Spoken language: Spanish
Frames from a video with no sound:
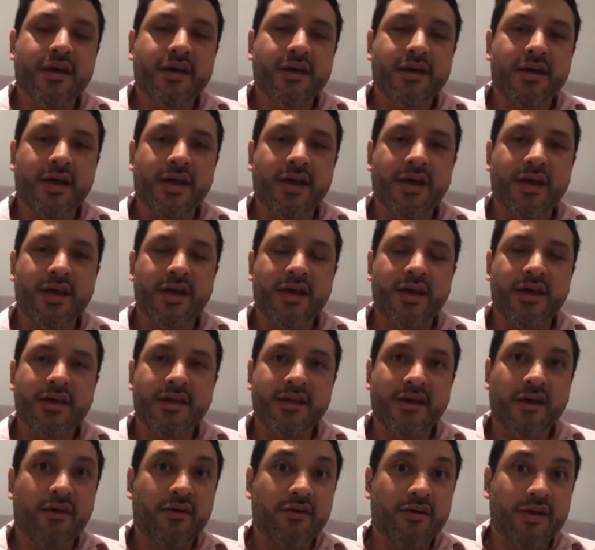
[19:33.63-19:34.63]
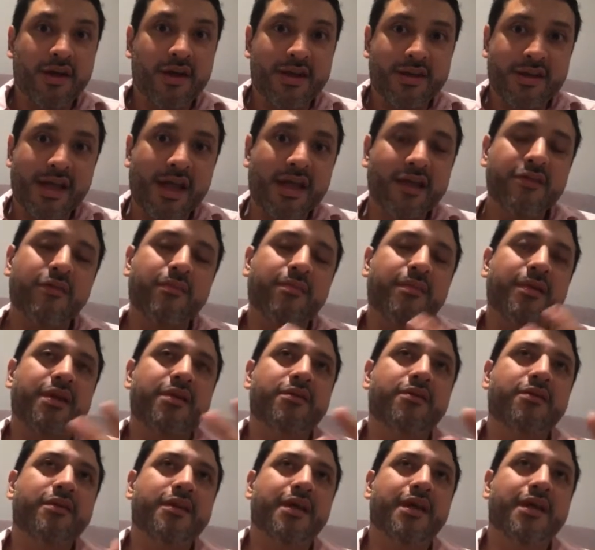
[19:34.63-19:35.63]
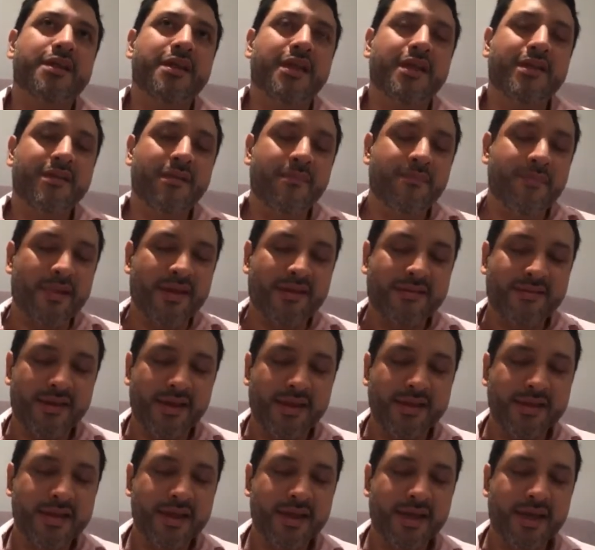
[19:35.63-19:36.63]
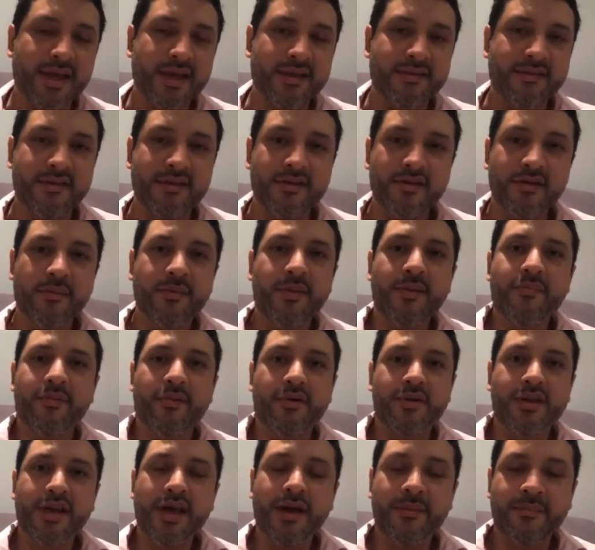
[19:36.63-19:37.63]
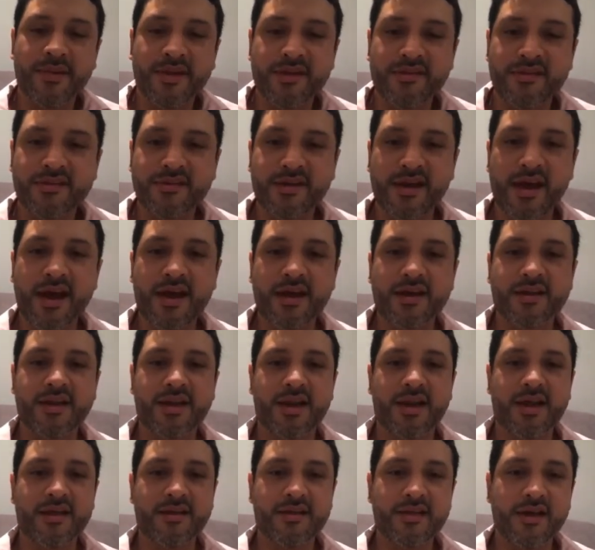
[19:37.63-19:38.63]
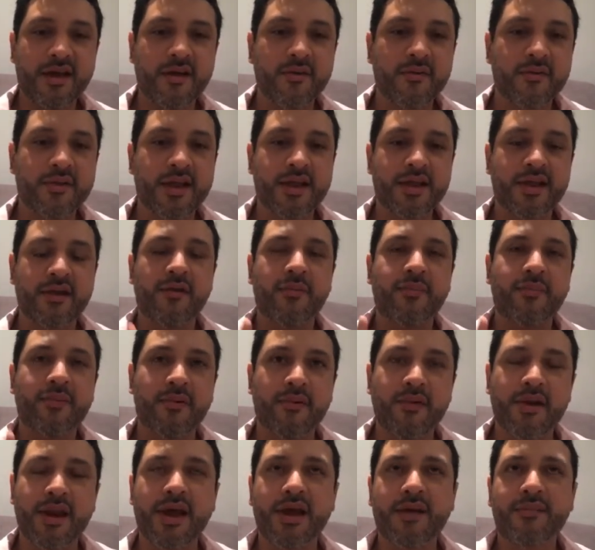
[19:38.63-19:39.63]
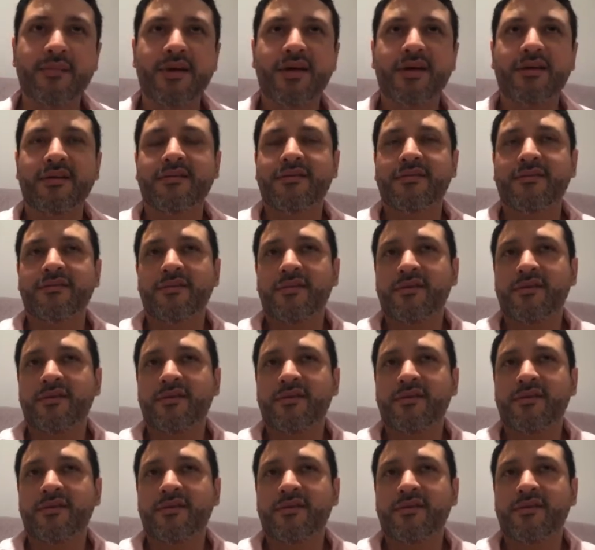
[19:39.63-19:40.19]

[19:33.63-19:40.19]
eh, y desconectándome, De, de ese presente que si yo me ponía a pensar de las deudas, de los problemas,